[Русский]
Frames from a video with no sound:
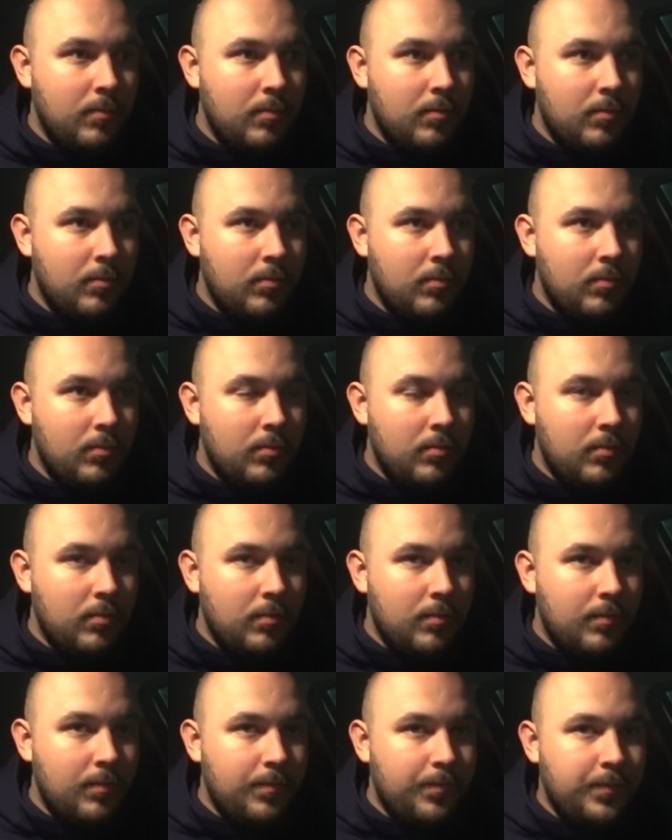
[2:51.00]
150
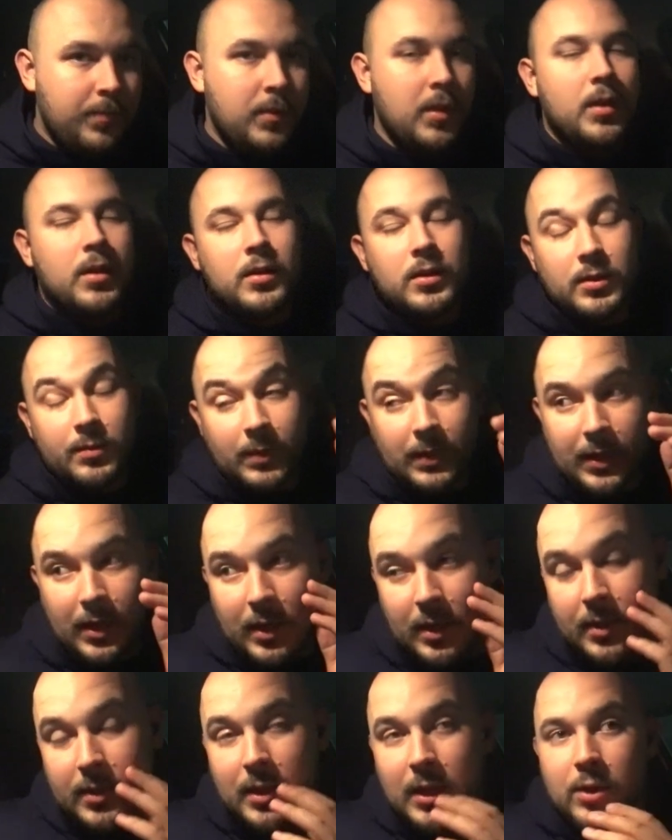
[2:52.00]
рублей.
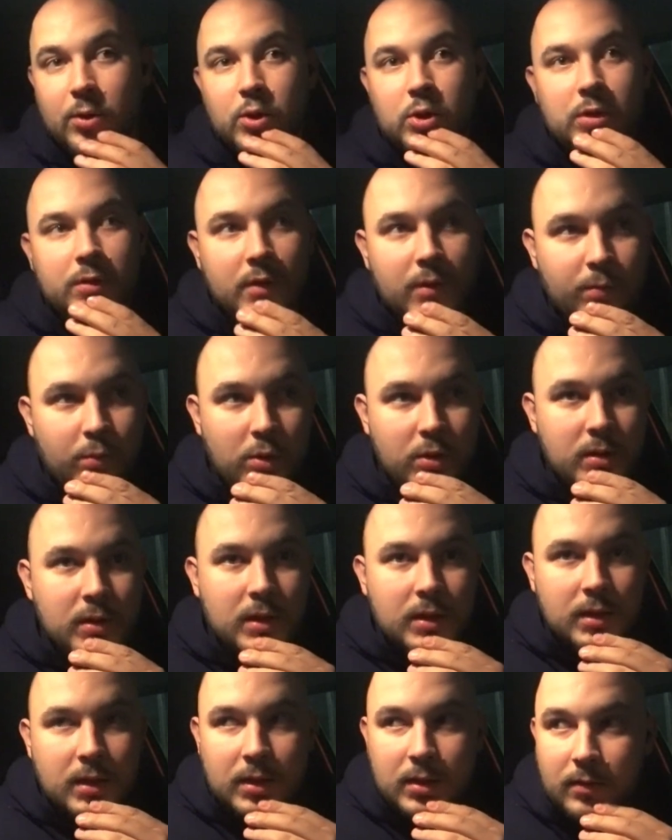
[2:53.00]
Смотрите, следующий вопрос
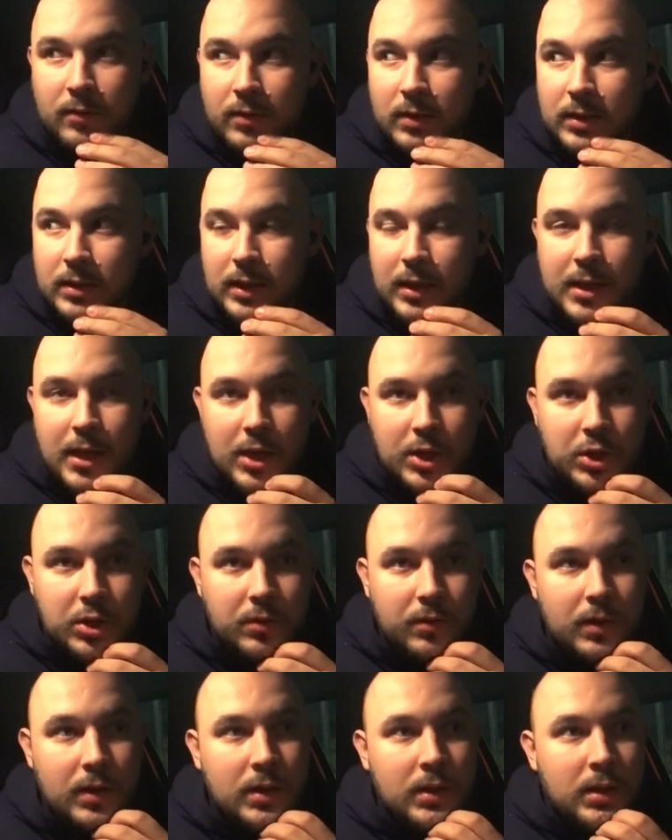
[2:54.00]
из этого
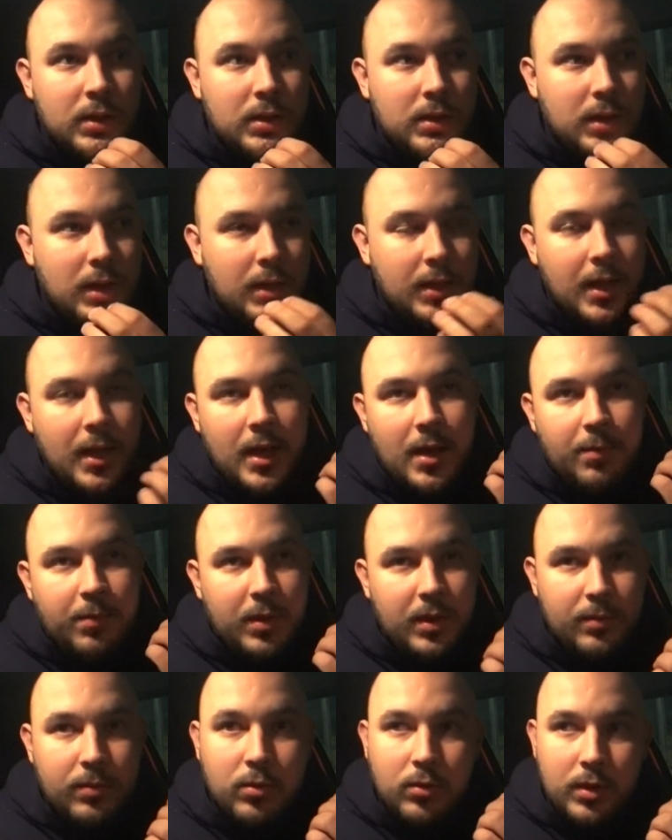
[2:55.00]
исходящего. Когда я
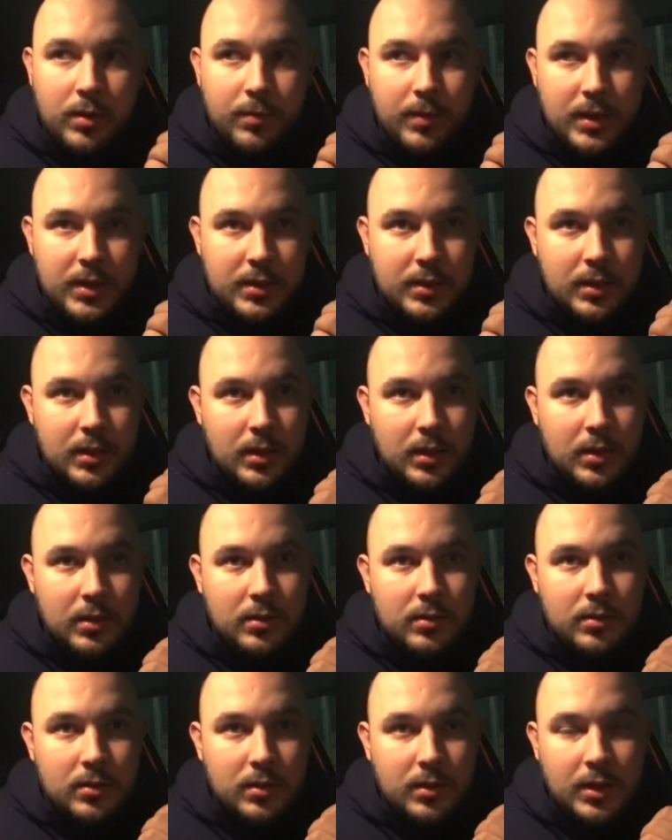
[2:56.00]
прибыл на место
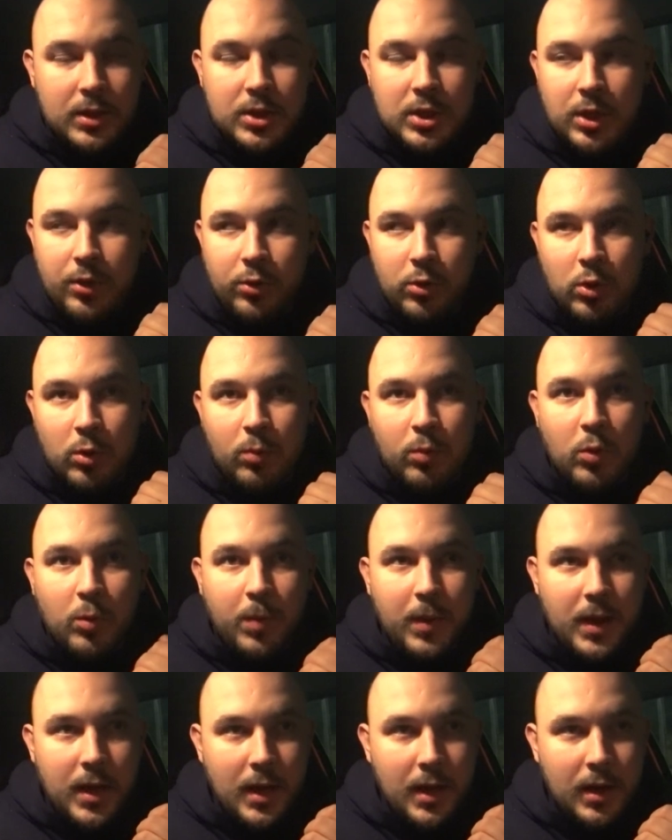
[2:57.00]
и нажал кнопку
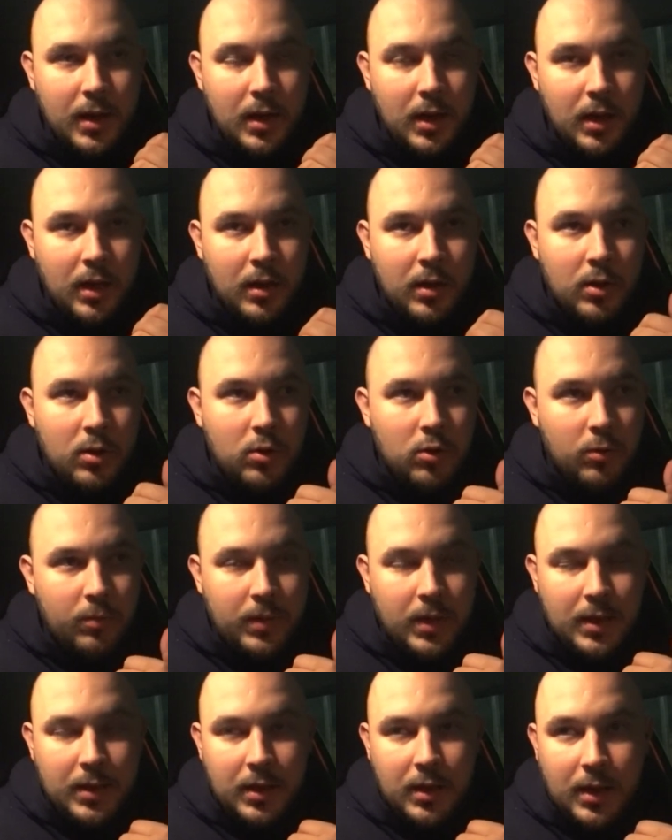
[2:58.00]
«Поехали», у
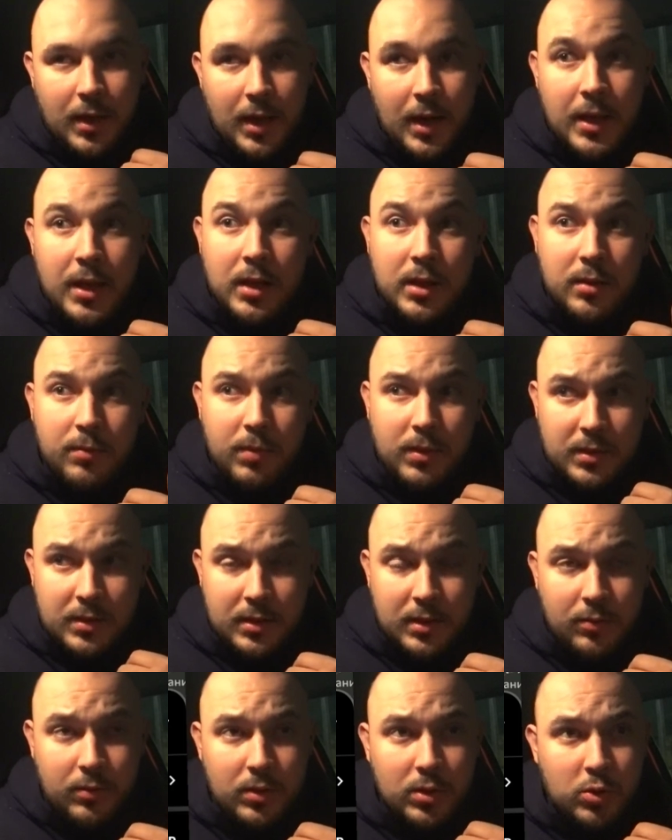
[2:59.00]
меня на экране
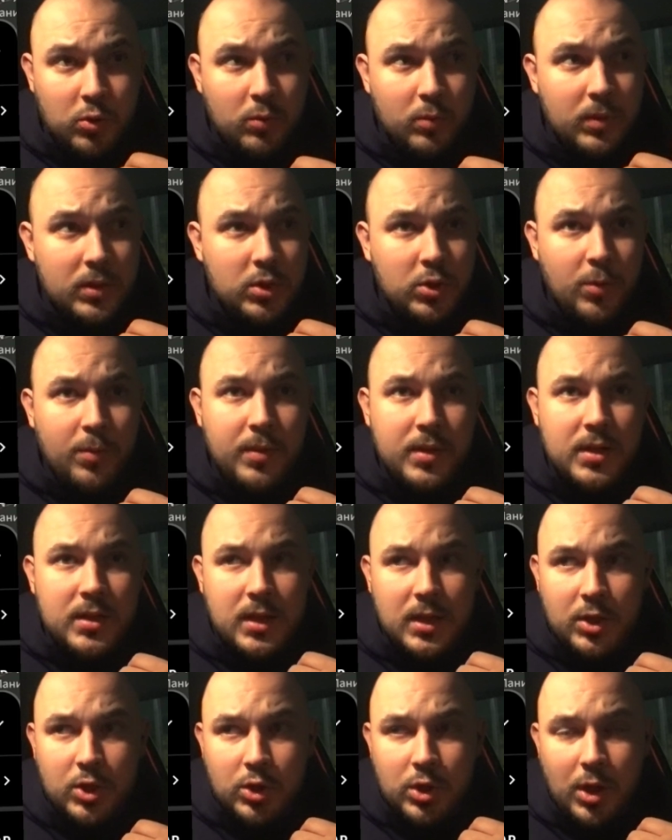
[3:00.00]
отобразилась сумма
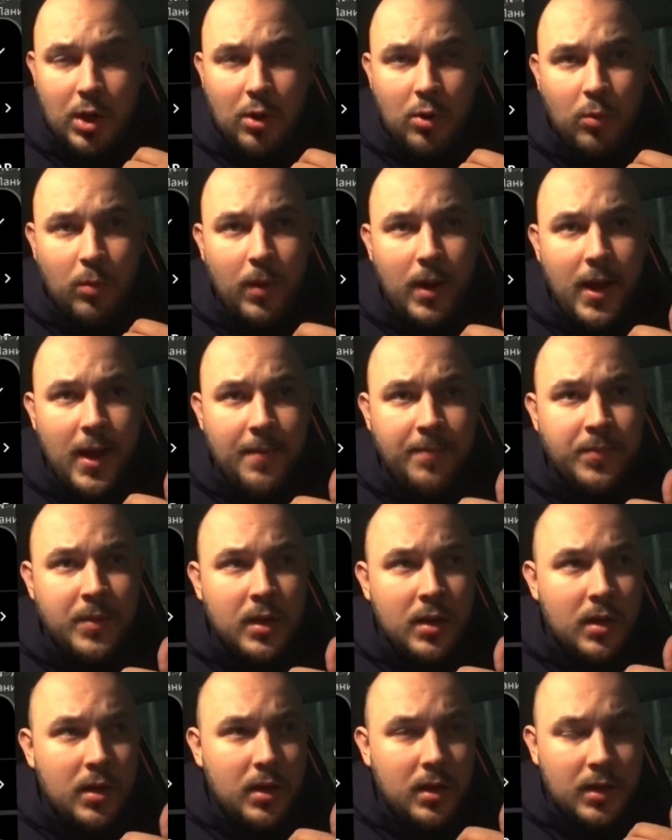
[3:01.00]
154 рубля
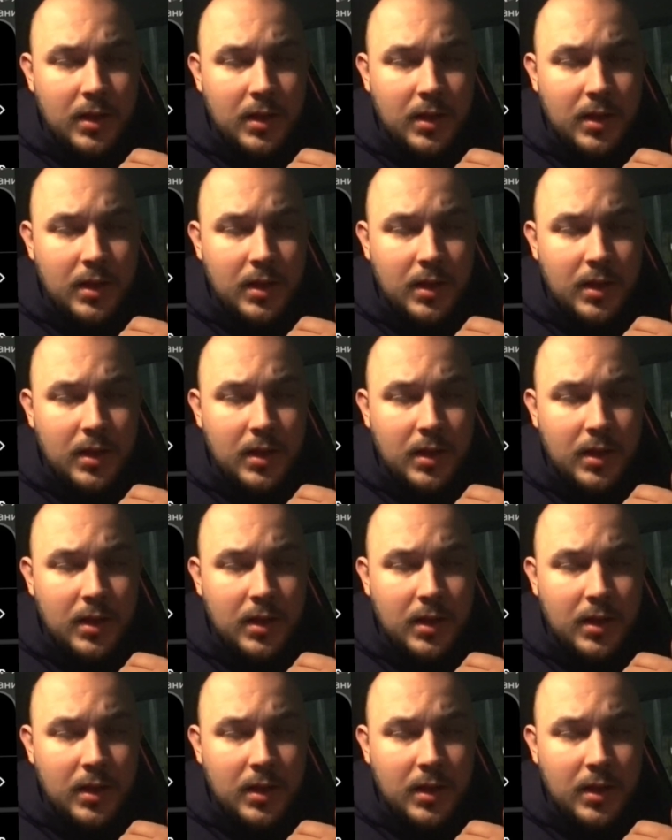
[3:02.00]
и